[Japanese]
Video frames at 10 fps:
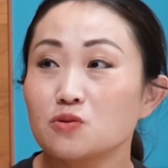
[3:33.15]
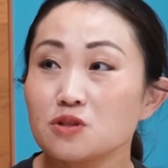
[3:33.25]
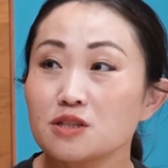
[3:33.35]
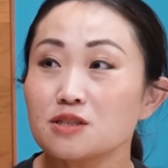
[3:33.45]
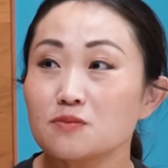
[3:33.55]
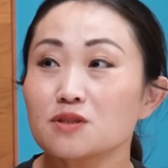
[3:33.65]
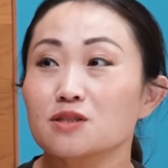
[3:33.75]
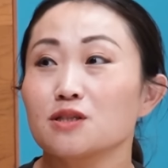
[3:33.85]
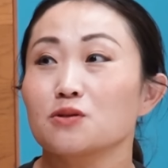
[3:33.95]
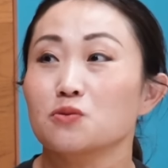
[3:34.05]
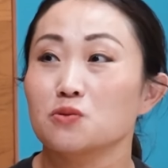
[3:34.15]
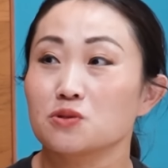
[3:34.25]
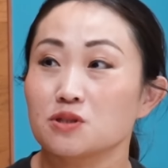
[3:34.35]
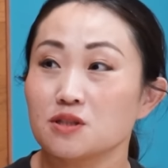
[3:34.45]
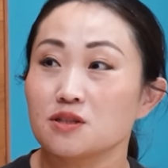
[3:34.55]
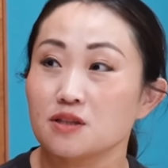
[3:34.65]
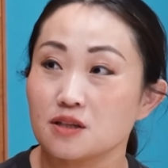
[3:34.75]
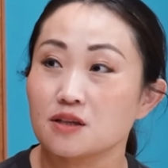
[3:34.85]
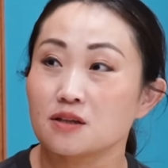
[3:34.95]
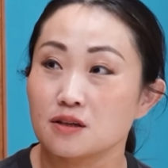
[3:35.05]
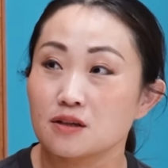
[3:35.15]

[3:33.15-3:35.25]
ろくねん生まで成功していて、